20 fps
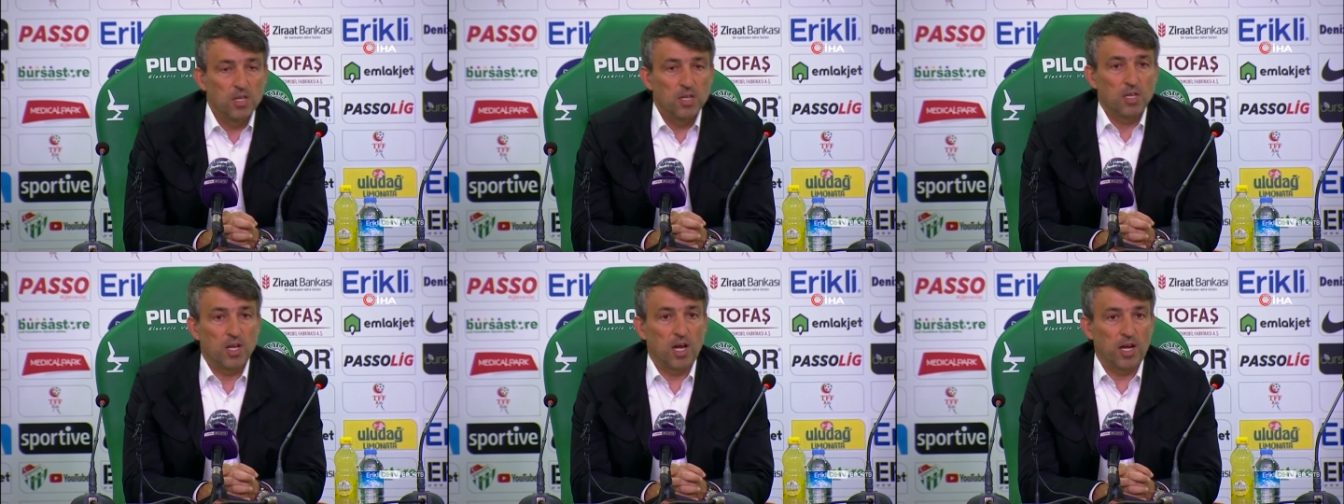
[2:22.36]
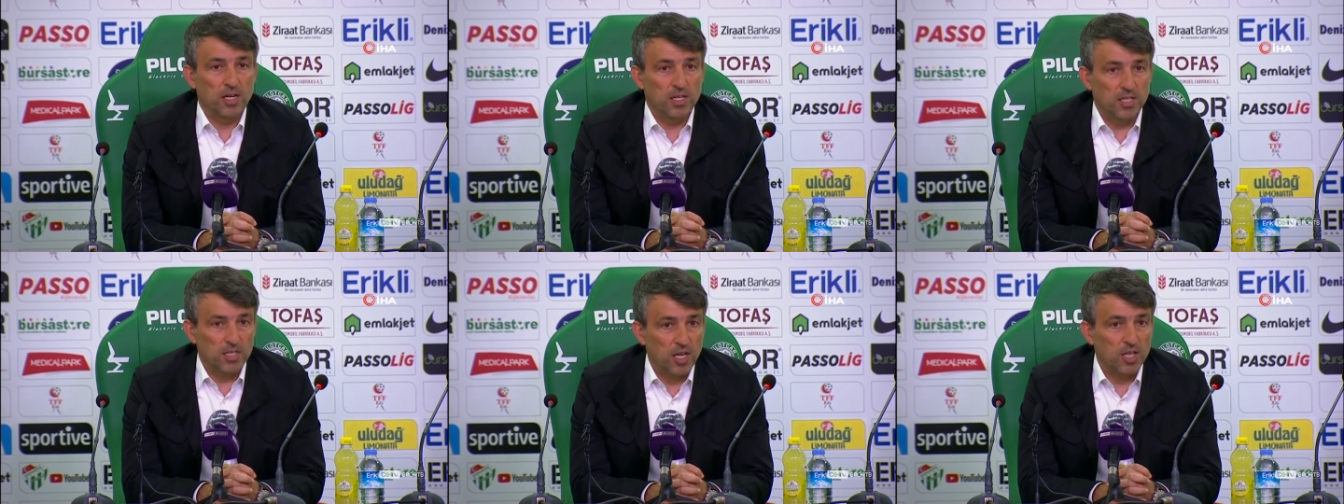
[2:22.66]

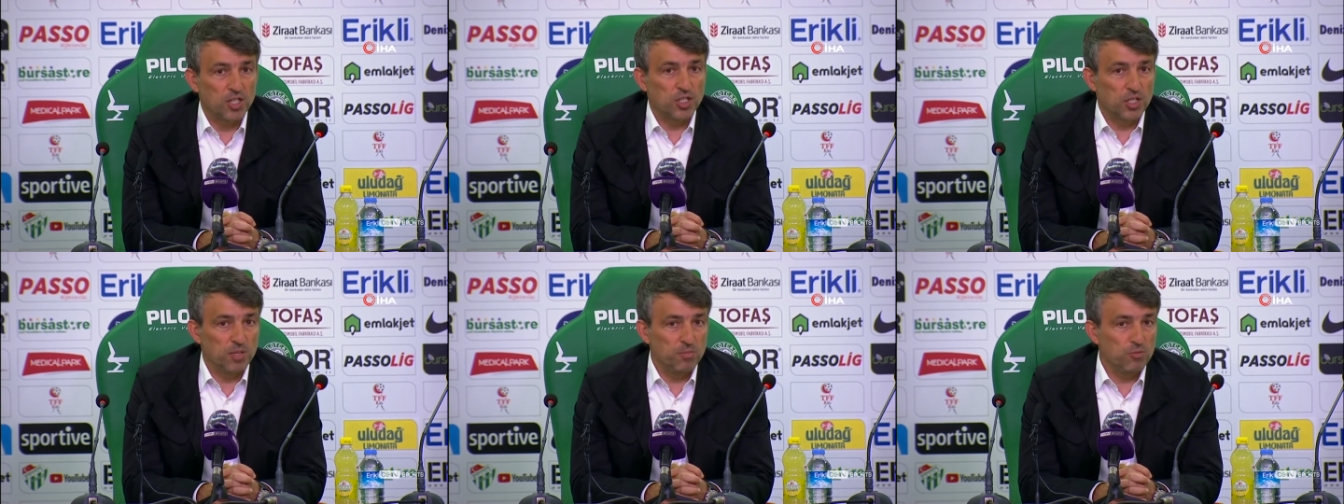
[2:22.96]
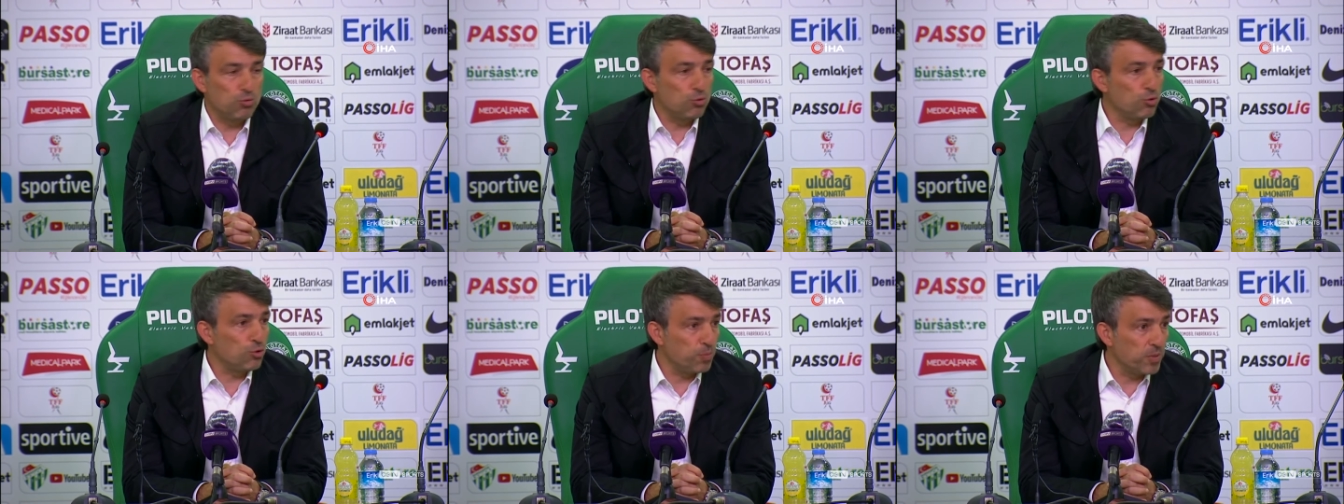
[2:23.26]
Yani
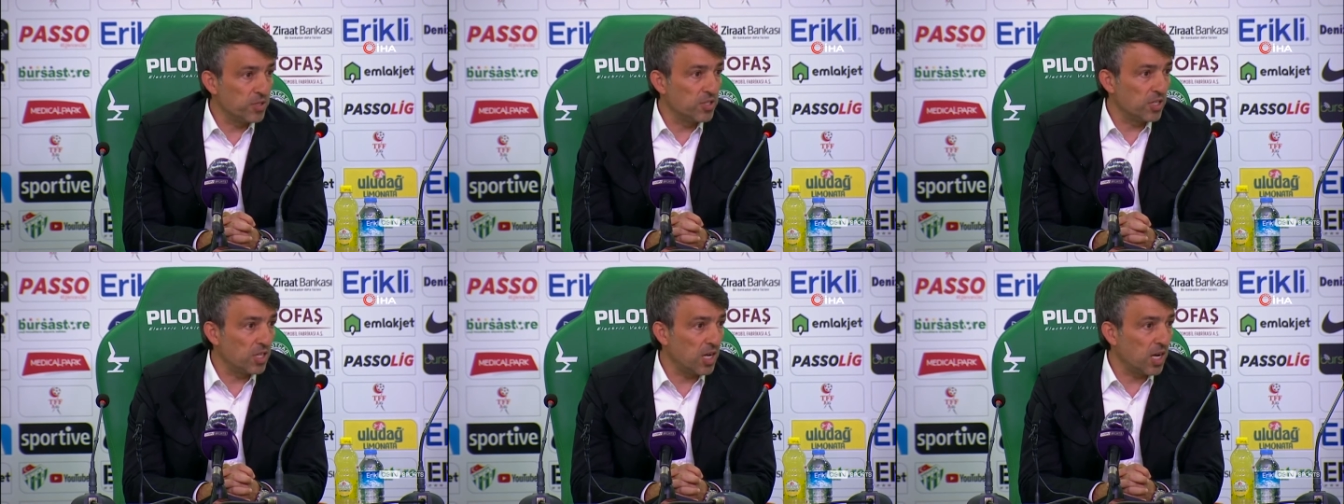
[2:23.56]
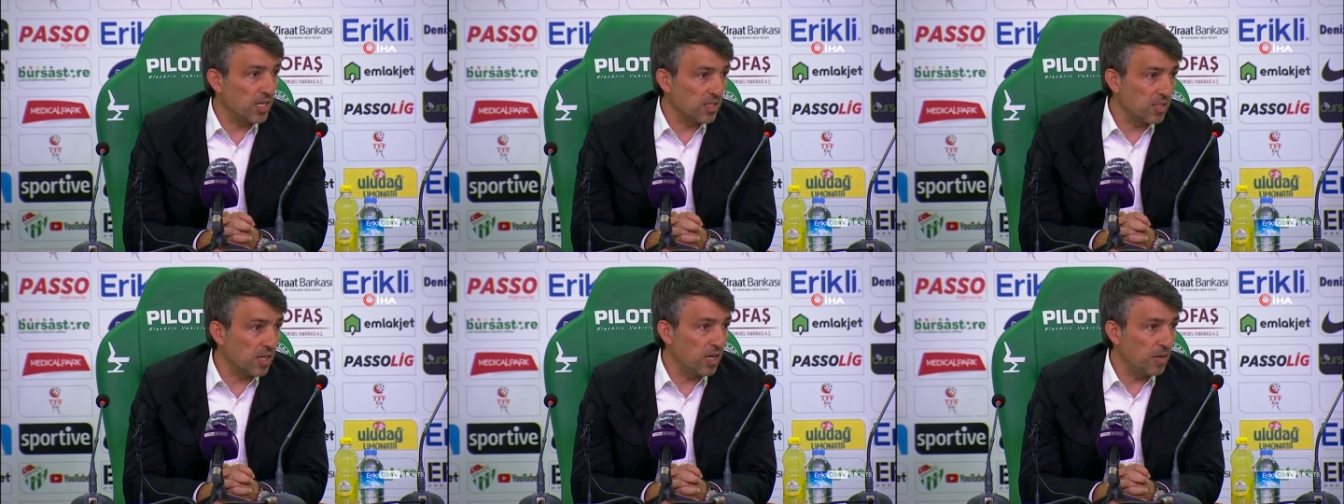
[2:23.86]
geçtiğimiz 3 maçı da
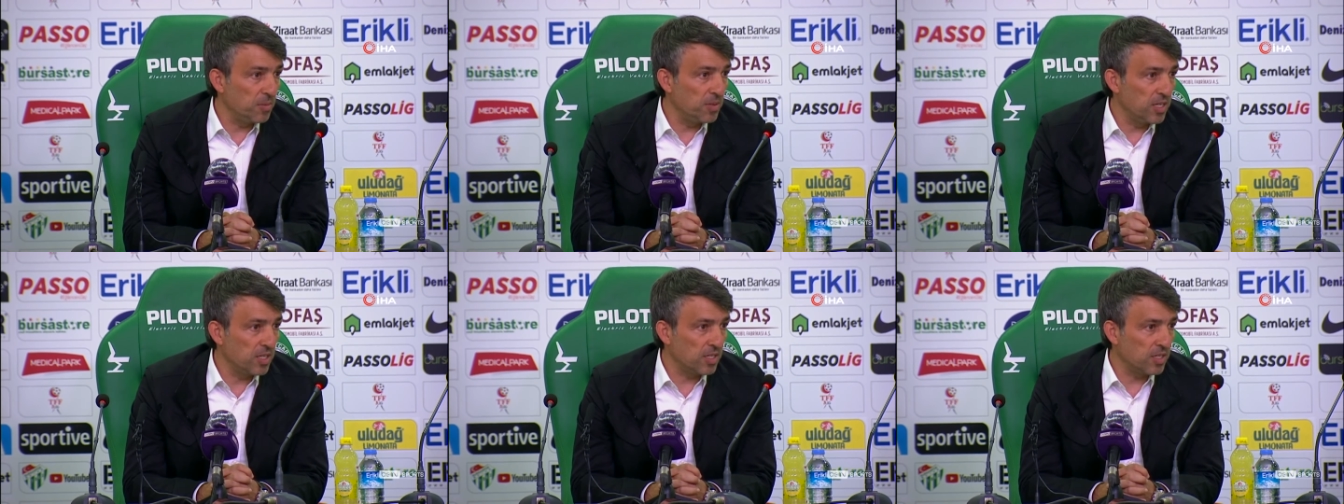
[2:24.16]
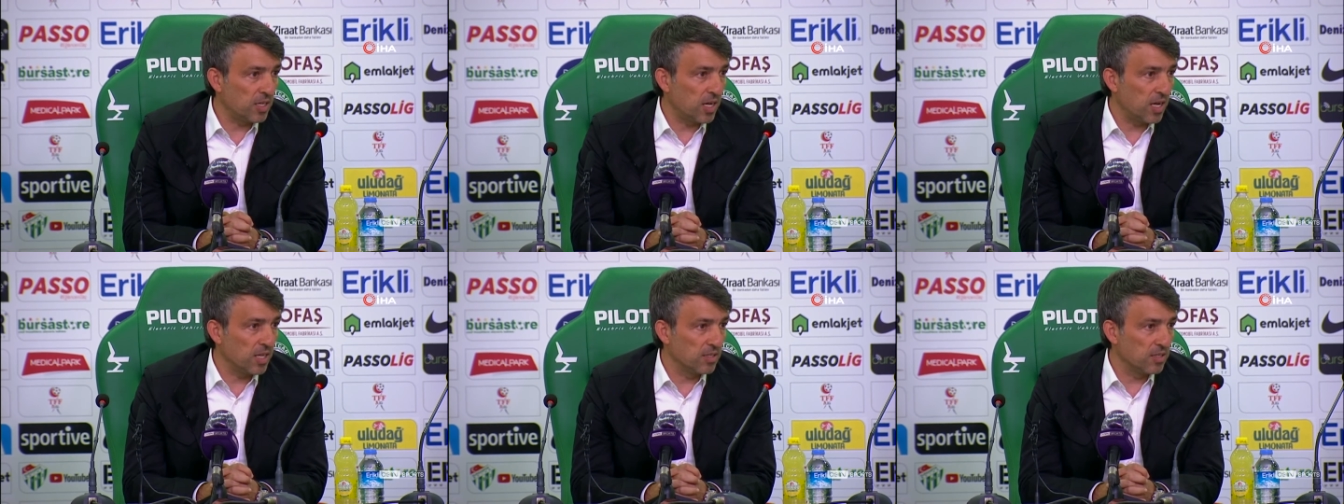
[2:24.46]

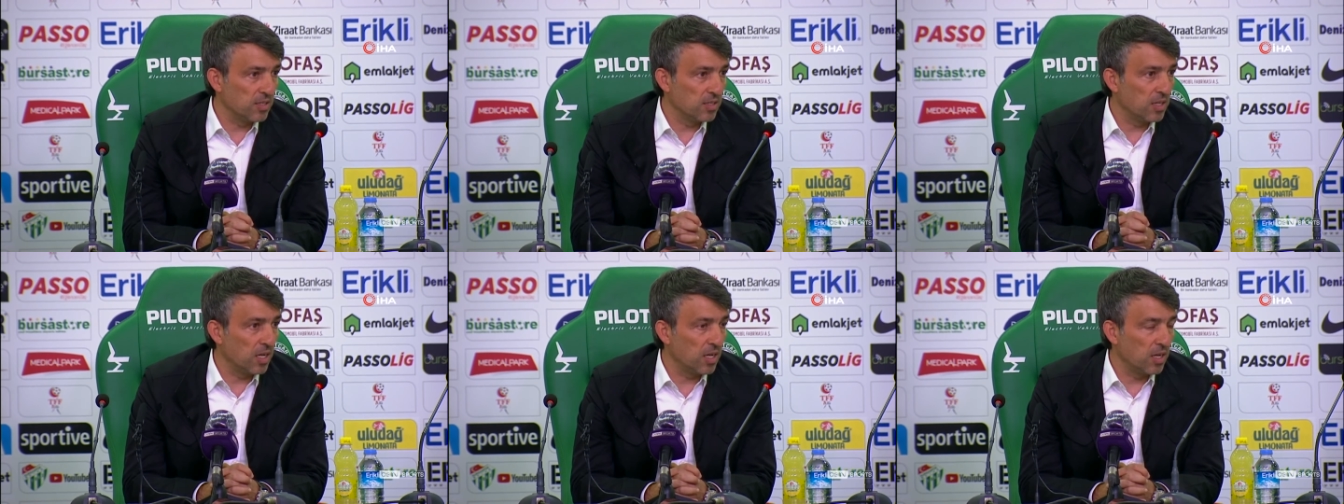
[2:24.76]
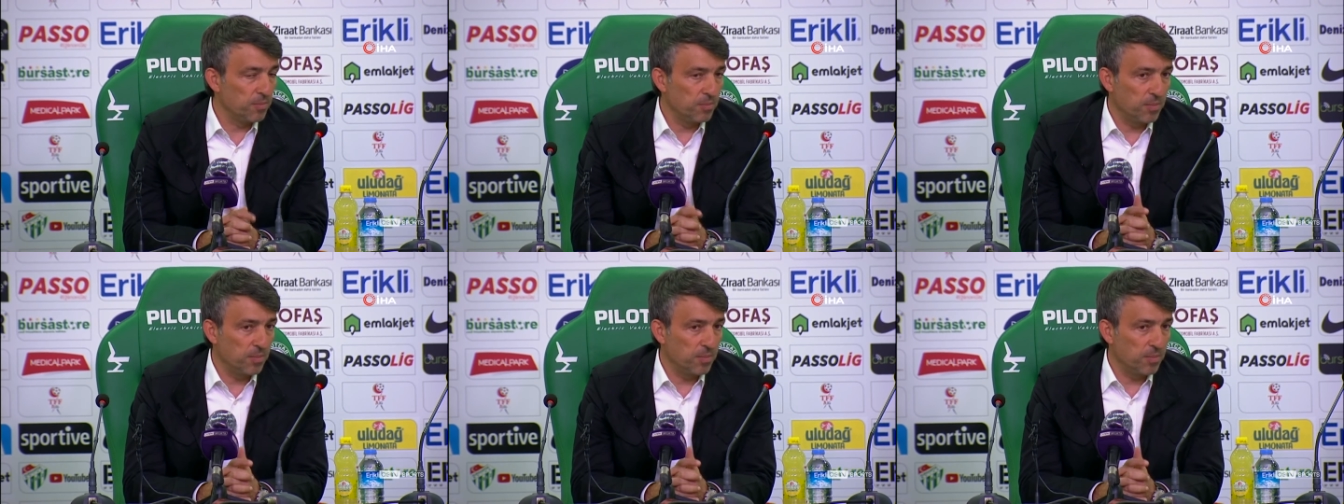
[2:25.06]
kazanabilirdik aslında.